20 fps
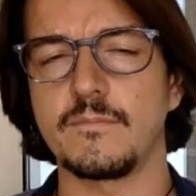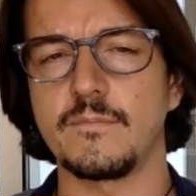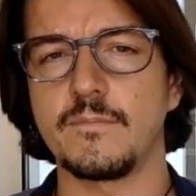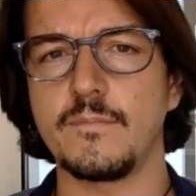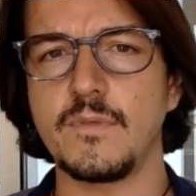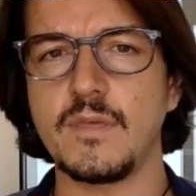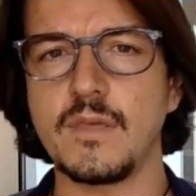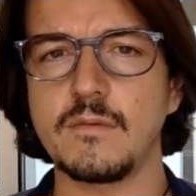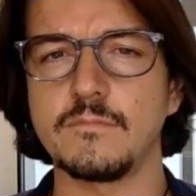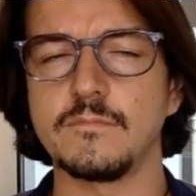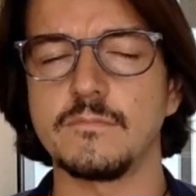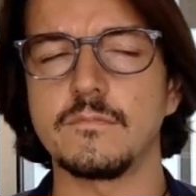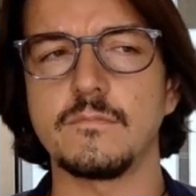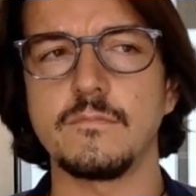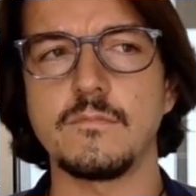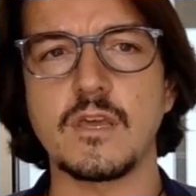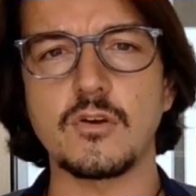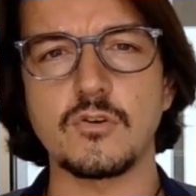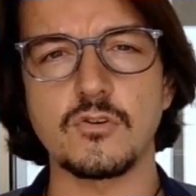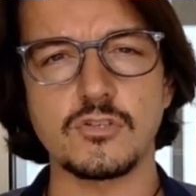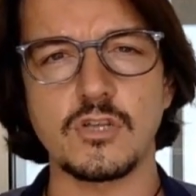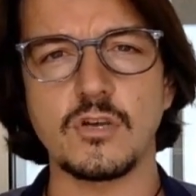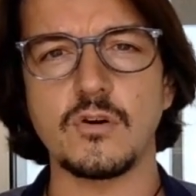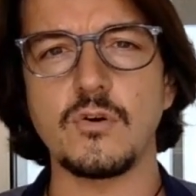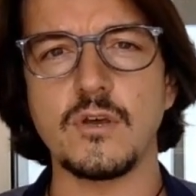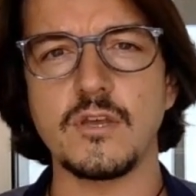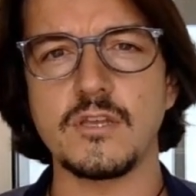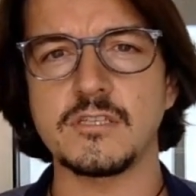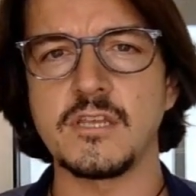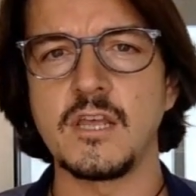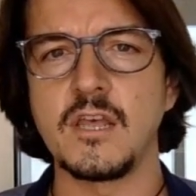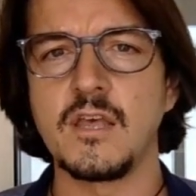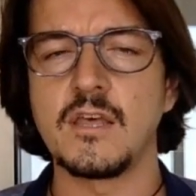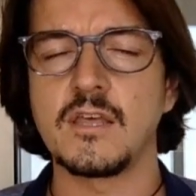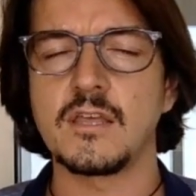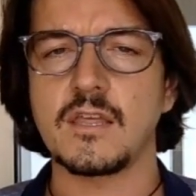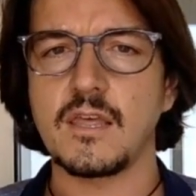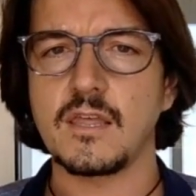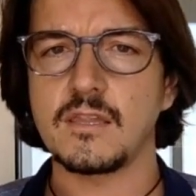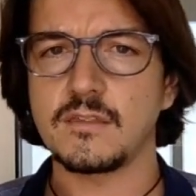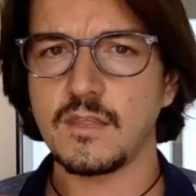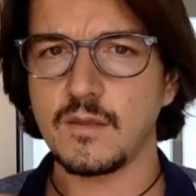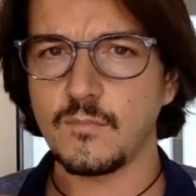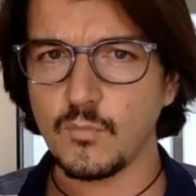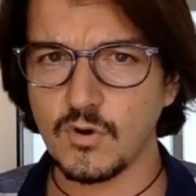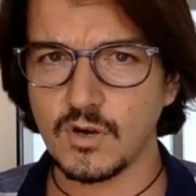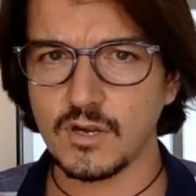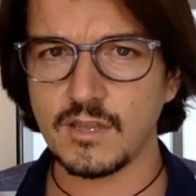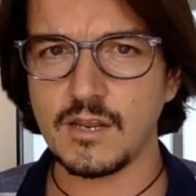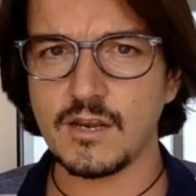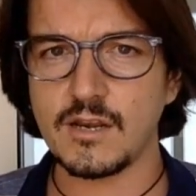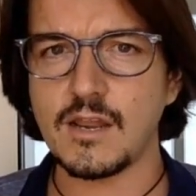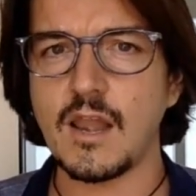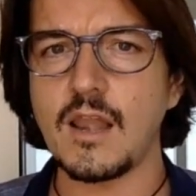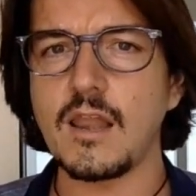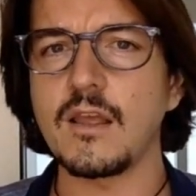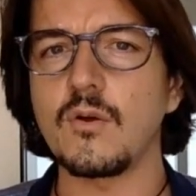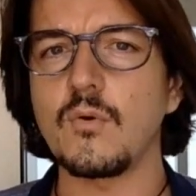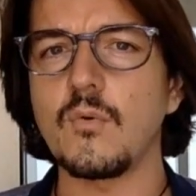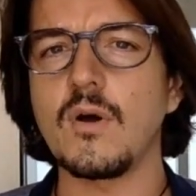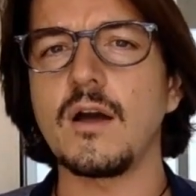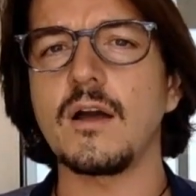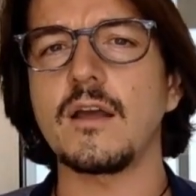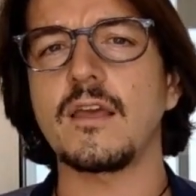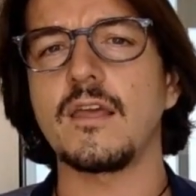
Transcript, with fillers: Bien, mi consejo es que te muerdas la lengua,